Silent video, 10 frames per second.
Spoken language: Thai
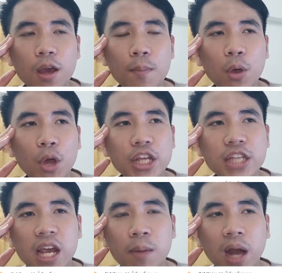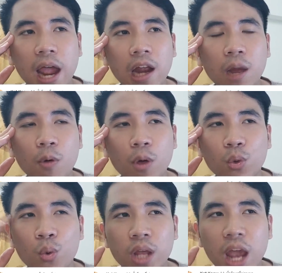ไม่ค่อยได้ใช้กับใครนะครับ เพราะว่าอ
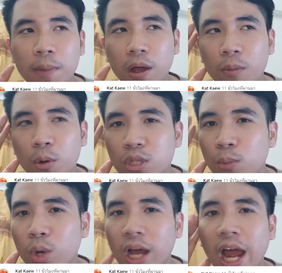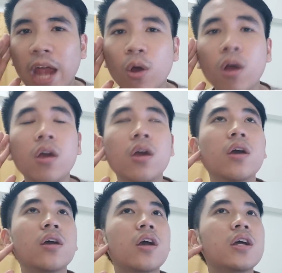ยู่กรุงเทพเนี่ยก็ไม่รู้จะพูดกับใครเนาะ
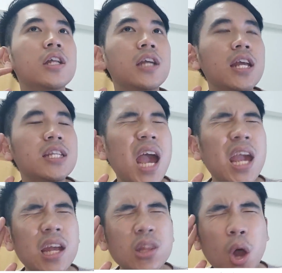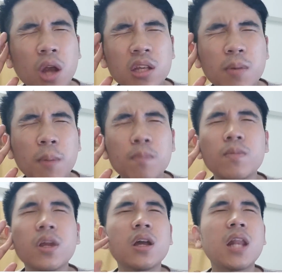ก็คือจะได้ใช้แค่ตอนที่แบบ
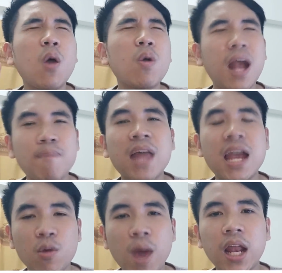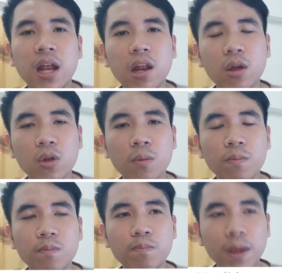เรากลับต่างจังหวัดแล้วแล้วเราต้อง
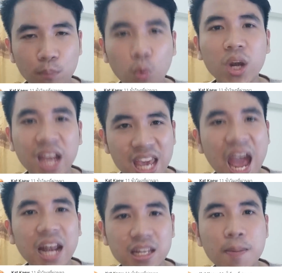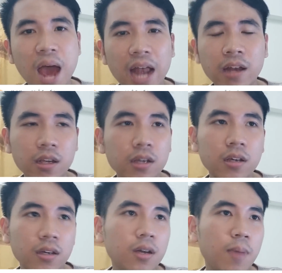ไปพูดกับญาติที่บ้านเอ
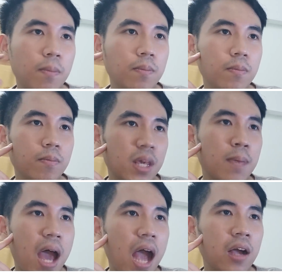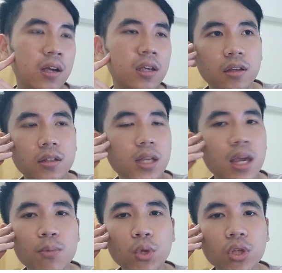อก็แบบมีบ้าง ถ้า
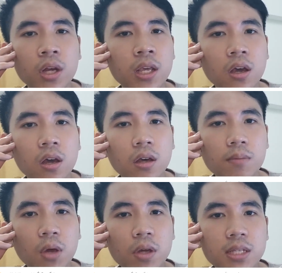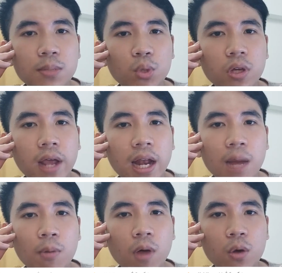ให้พูดตอนนี้ก็ไม่ค่อยอยากจะพูดเท่าไหร่นะค
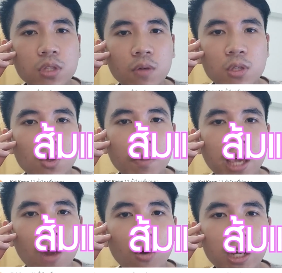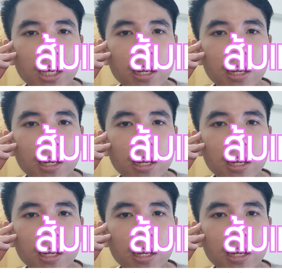รับเพราะว่า รู้สึกว่าส้มแควแล้วเกิ